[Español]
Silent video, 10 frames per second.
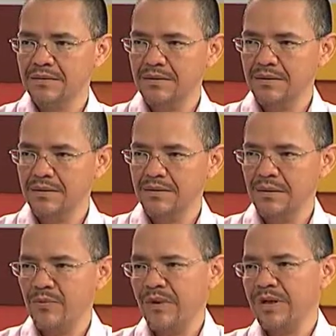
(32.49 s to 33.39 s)
eh,
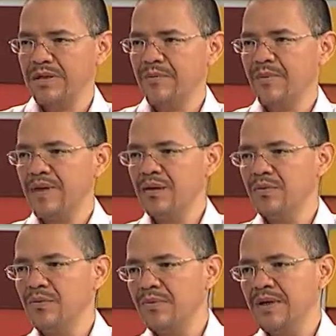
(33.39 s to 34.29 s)
digamos, échame a mí la
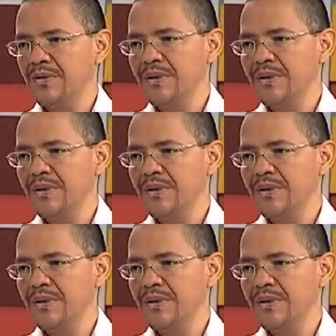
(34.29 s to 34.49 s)
culpa de lo